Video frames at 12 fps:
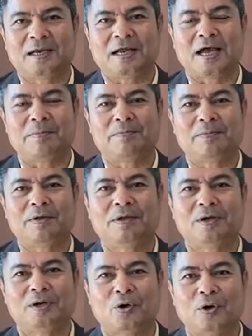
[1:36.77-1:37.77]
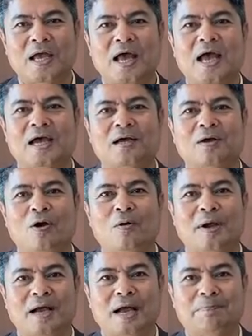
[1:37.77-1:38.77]
นะครับโดยอ้างข้อ
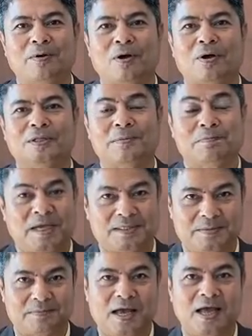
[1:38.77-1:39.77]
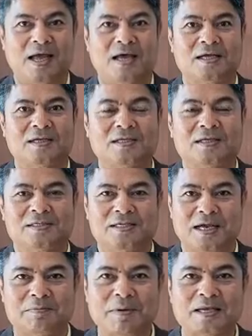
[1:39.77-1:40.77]
บังคับข้อที่แปดสิบห้า
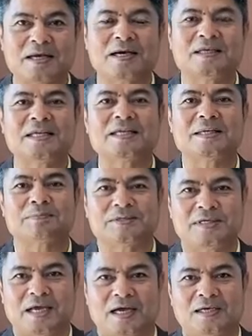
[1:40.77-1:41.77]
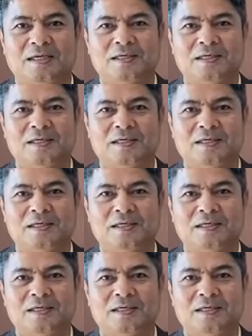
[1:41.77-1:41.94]
เสียงไม่เกินยี่สิบเสียง